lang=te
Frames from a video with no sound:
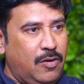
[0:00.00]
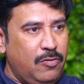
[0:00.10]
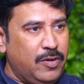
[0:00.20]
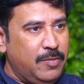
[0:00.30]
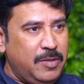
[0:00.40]

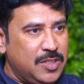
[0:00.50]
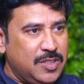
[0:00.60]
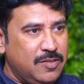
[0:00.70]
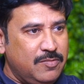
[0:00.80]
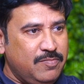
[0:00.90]
ఆల్ వర్
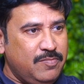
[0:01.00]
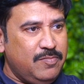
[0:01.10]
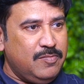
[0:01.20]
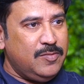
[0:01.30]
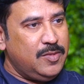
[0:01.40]
అమేజ్డ్
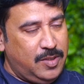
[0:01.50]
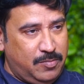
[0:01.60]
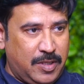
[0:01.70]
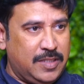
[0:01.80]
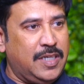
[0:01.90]

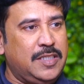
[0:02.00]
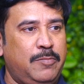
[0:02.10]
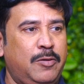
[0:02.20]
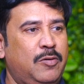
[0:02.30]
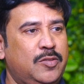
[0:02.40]
మన
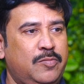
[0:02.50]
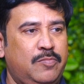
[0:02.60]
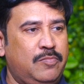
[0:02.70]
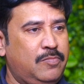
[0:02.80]
సంక్షేమం కోసం